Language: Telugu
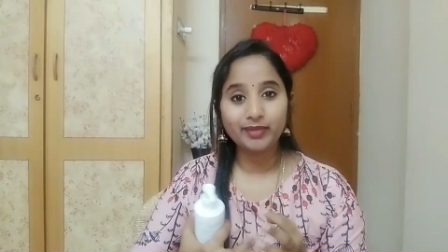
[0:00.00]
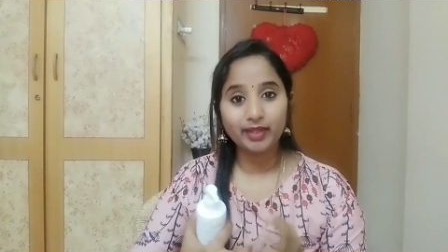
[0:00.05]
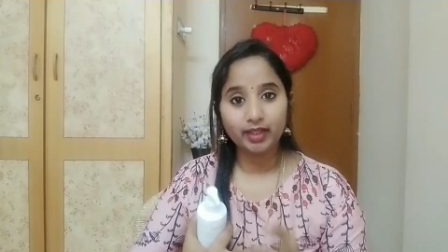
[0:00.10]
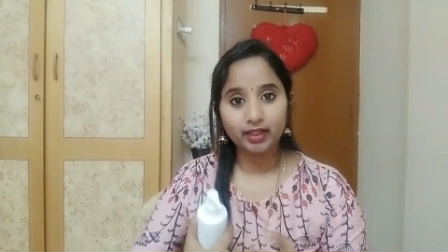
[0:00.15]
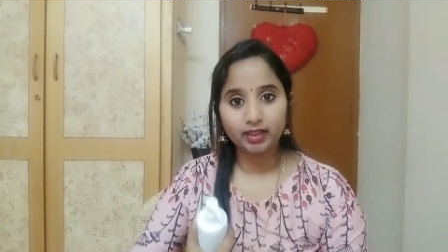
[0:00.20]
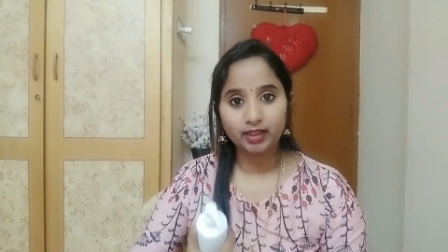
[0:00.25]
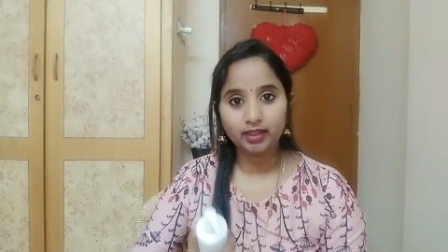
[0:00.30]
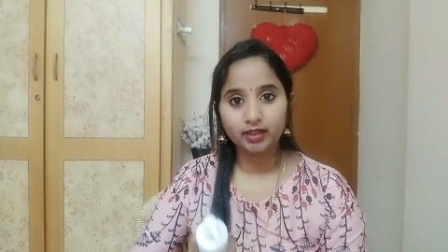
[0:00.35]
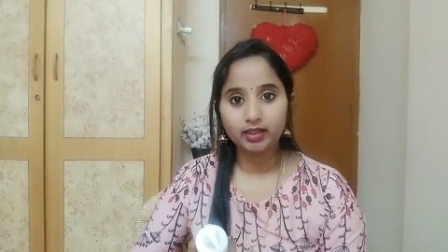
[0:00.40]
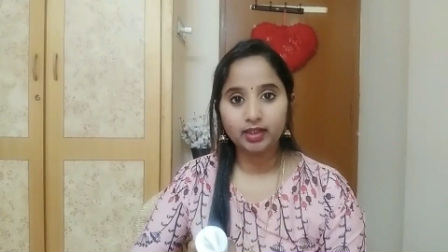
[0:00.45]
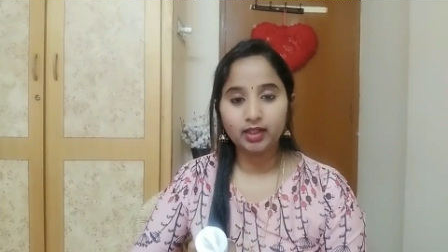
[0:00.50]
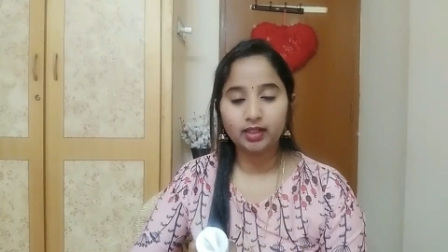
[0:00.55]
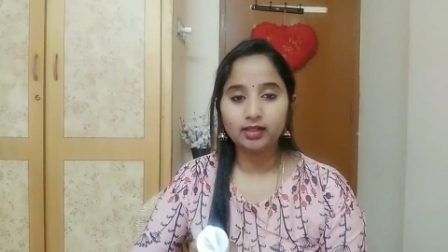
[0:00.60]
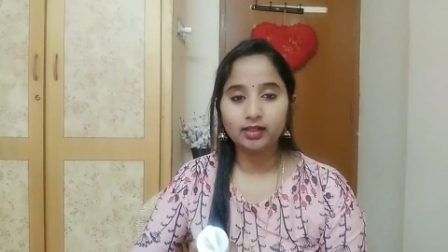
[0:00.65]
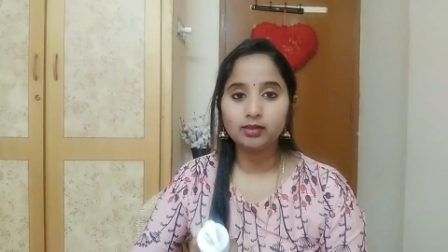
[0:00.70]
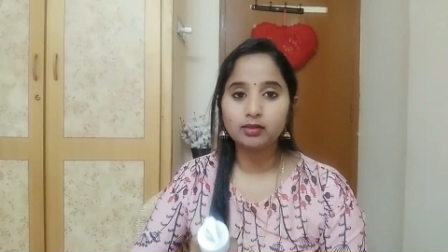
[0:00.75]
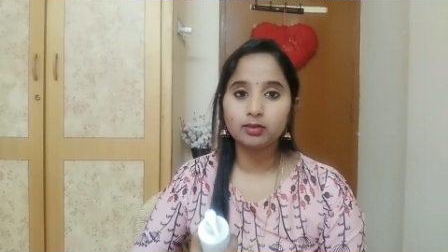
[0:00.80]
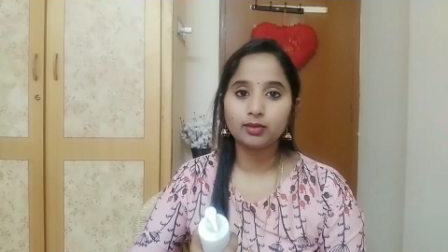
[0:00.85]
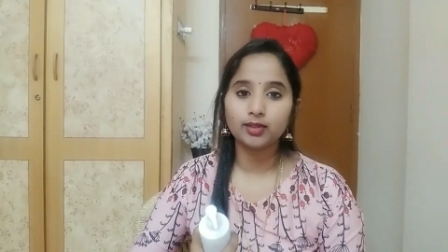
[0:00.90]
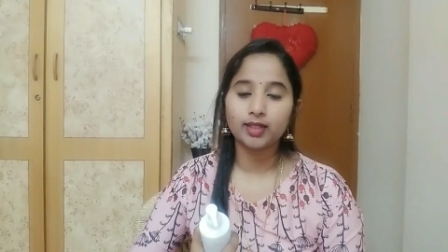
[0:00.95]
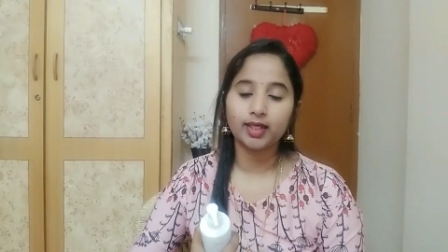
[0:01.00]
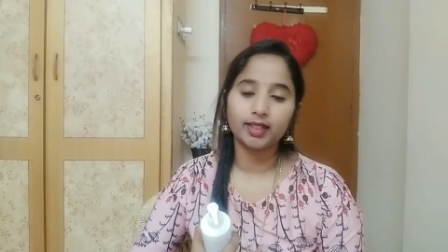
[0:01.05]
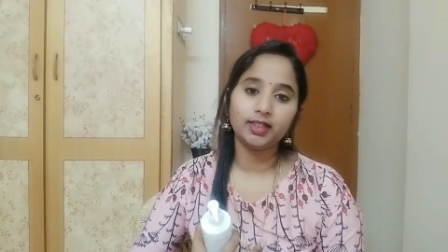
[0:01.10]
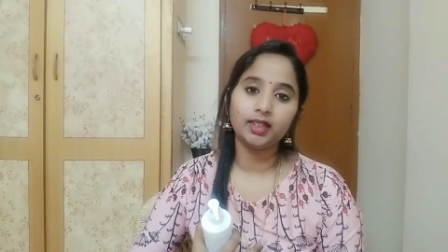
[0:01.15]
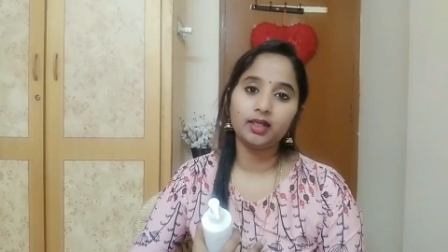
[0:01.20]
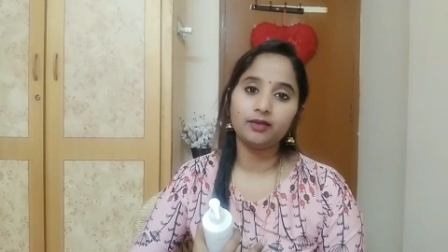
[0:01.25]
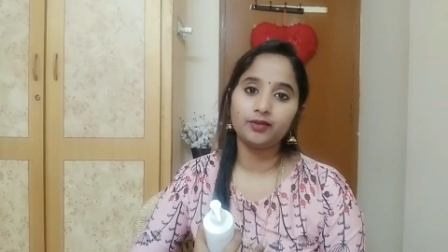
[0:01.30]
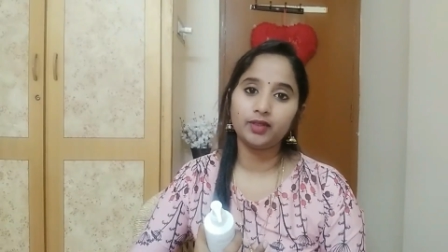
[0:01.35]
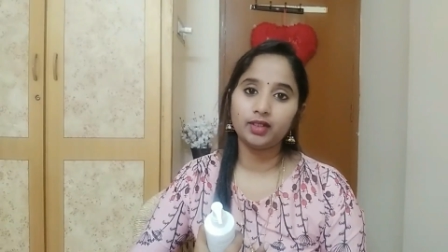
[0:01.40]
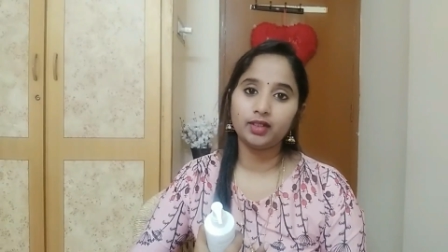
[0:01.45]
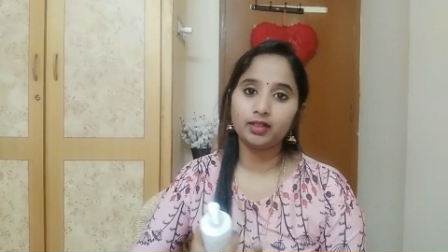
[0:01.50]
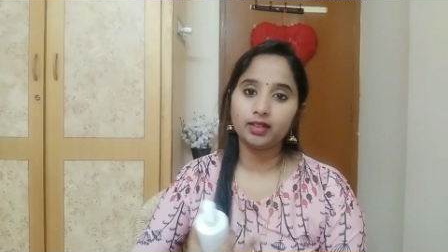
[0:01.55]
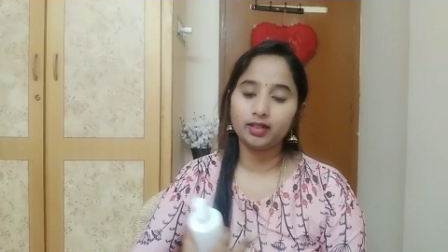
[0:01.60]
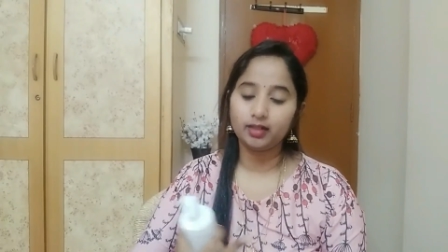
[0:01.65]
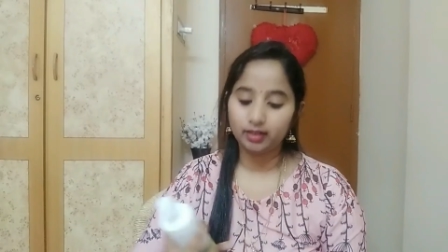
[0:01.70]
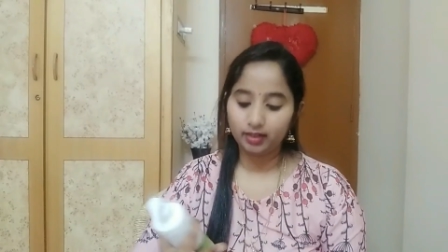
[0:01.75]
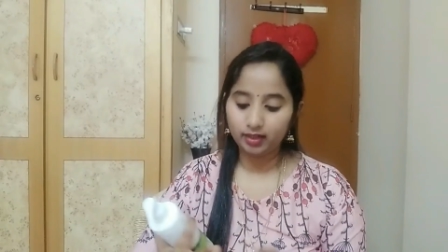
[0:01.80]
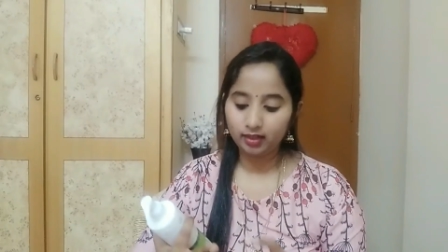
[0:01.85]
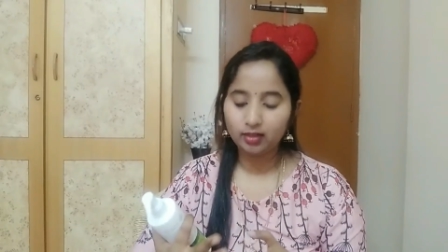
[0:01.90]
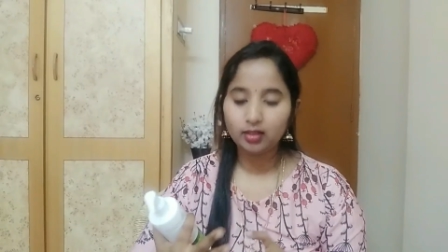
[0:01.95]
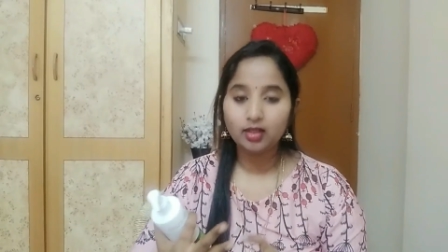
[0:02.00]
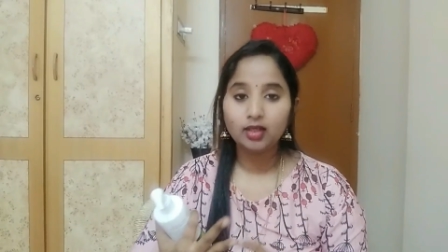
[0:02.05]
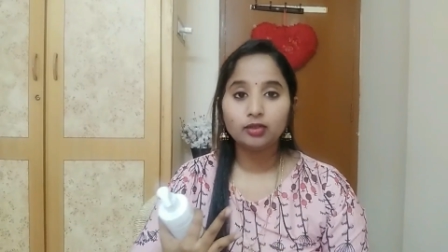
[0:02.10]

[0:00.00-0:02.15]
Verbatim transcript: మెయిన్ ఇంగ్రీడియంట్స్ ఉన్నాయి అవి ఏంటంటే